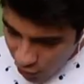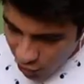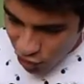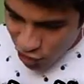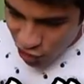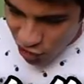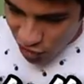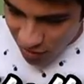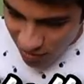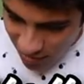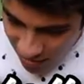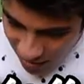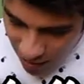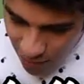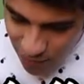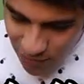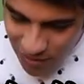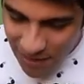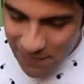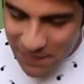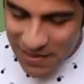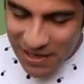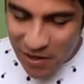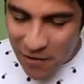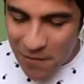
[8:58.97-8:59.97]

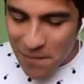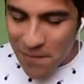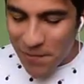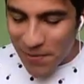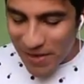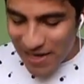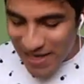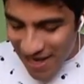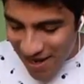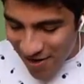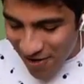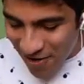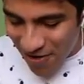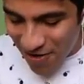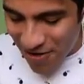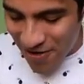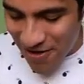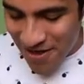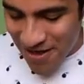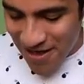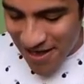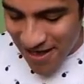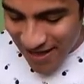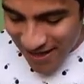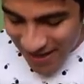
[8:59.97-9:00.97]
Touchdown de mi
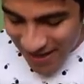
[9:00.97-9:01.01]
compañero